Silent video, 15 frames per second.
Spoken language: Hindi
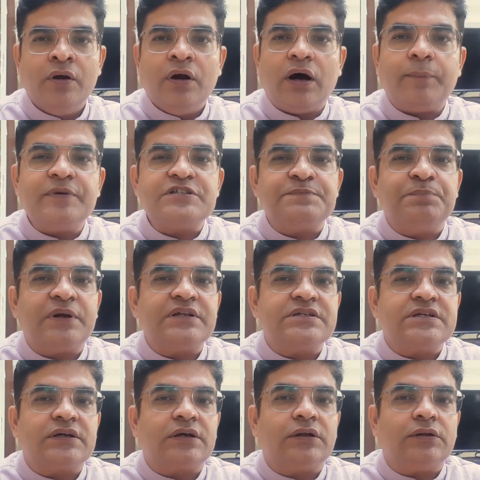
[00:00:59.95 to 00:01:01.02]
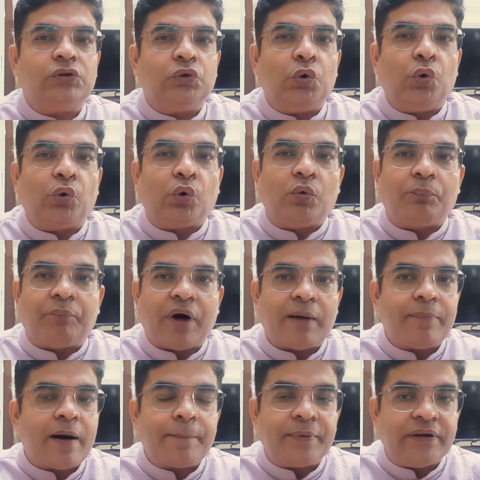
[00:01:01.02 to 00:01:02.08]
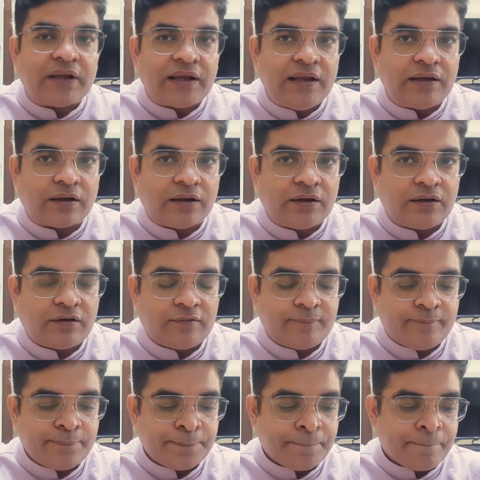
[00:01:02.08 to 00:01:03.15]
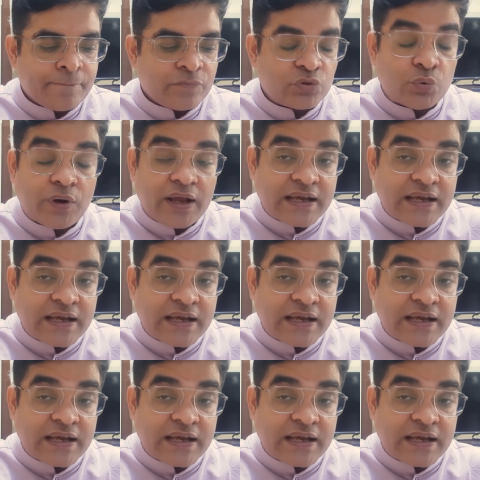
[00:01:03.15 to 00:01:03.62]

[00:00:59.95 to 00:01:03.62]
अब इस बच्चे के दोनों माँ बाप नहीं रहे हैं तो